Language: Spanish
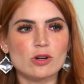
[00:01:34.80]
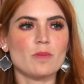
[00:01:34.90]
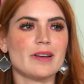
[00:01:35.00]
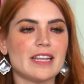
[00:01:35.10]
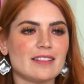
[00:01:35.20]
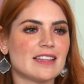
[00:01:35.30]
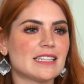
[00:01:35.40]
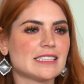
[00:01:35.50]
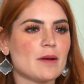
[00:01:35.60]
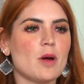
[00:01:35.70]
conveniente
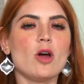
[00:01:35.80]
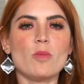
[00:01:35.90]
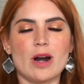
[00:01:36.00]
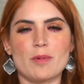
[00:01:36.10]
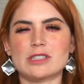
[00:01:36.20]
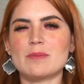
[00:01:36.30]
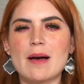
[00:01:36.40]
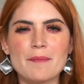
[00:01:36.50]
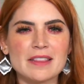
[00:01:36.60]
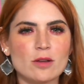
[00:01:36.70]
es que por
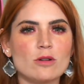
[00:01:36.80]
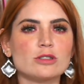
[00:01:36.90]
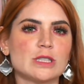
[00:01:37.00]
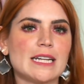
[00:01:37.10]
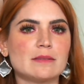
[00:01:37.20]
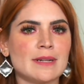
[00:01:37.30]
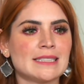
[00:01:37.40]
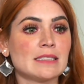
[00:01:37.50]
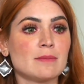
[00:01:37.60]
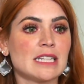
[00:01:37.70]
aproximadamente unos seis
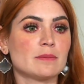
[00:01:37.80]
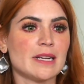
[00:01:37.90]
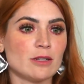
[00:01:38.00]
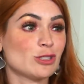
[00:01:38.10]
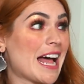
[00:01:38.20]
meses más o menos,